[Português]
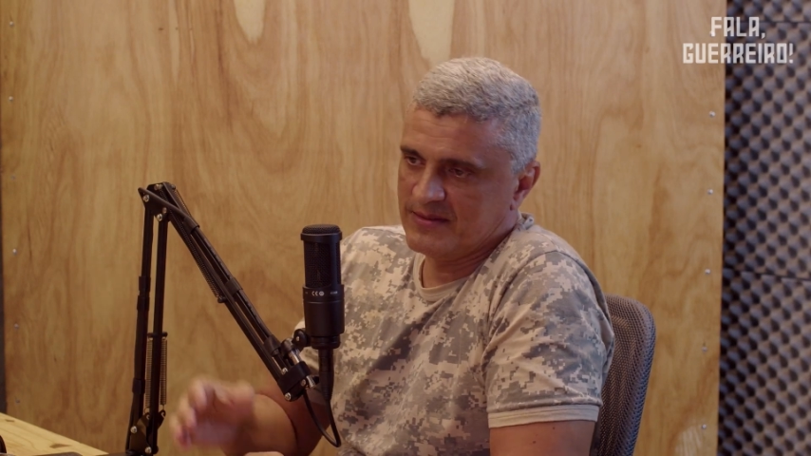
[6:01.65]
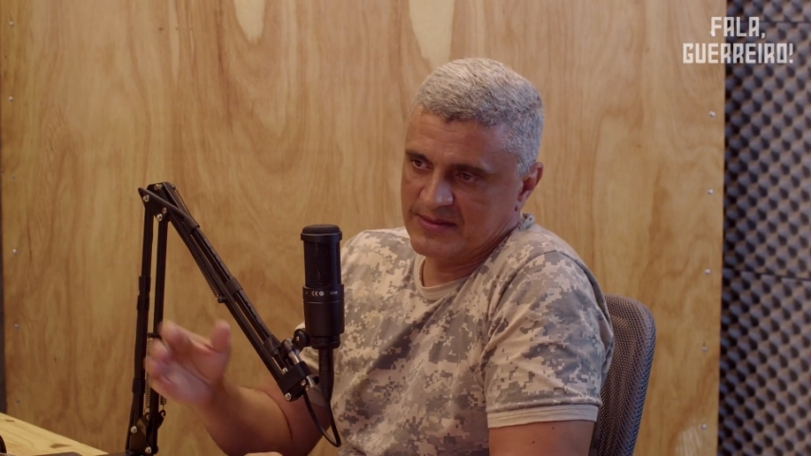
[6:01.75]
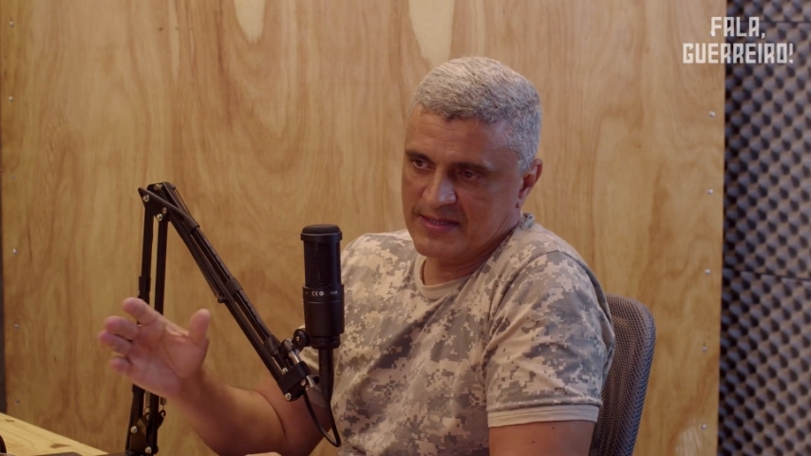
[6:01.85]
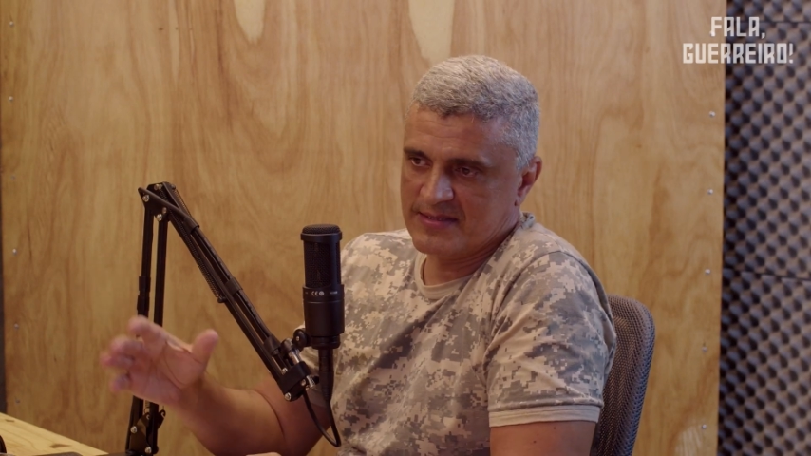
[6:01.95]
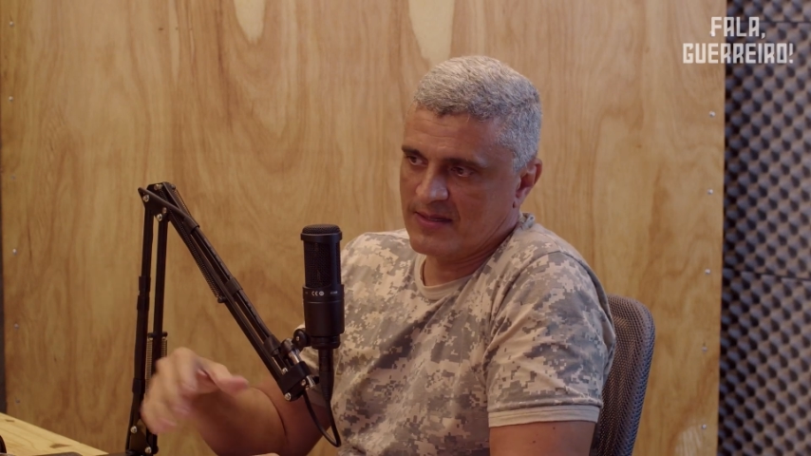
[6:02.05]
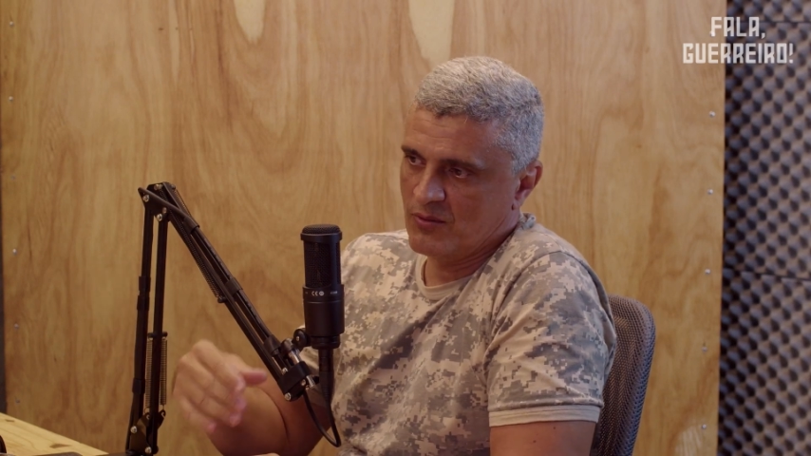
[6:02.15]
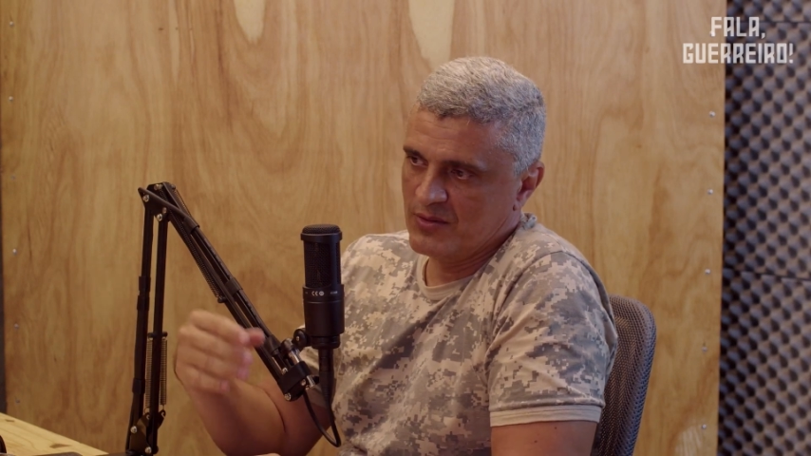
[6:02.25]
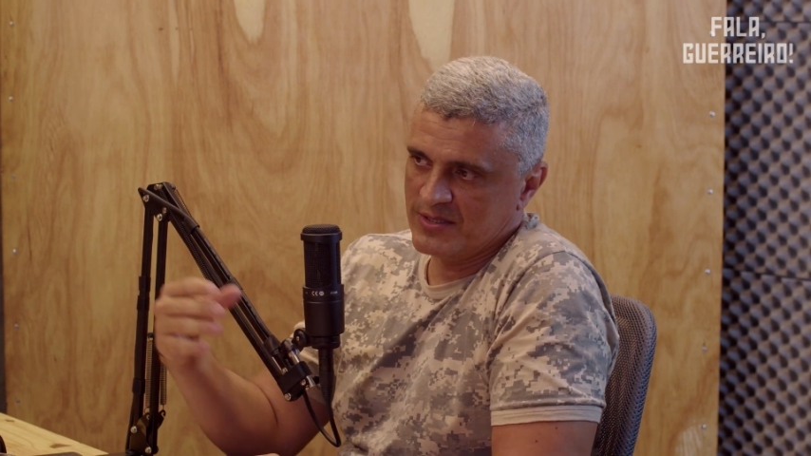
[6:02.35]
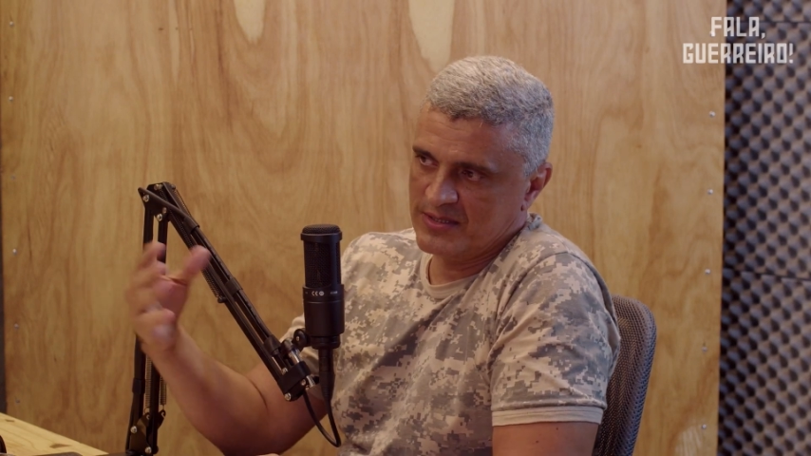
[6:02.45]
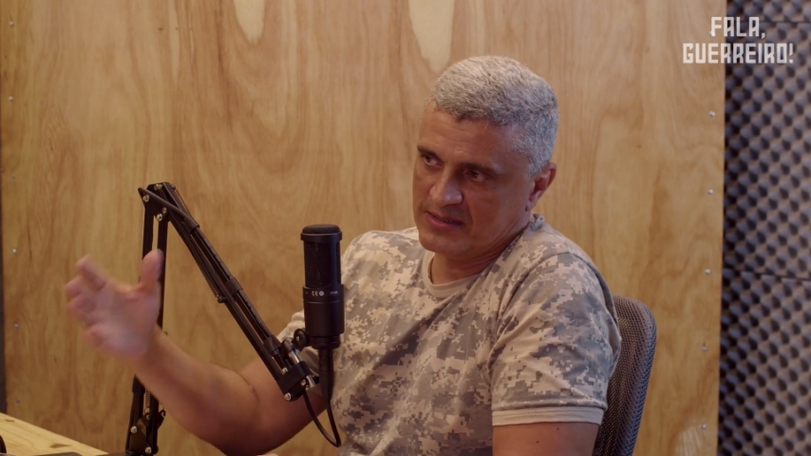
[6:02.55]
essa
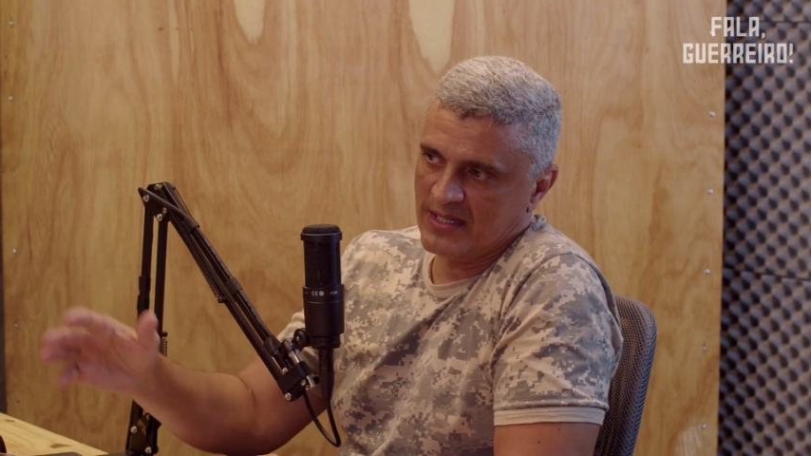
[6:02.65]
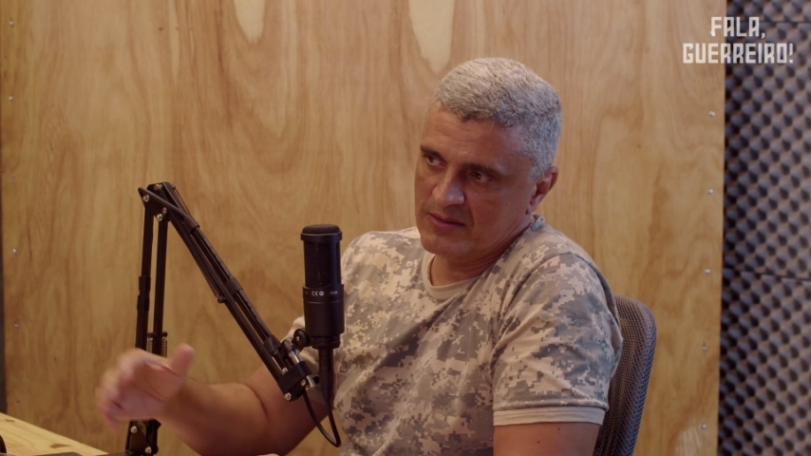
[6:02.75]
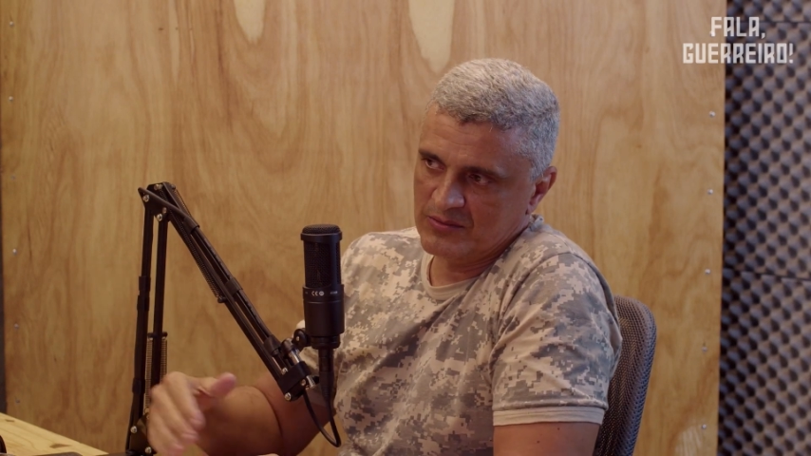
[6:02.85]
coisa de tarem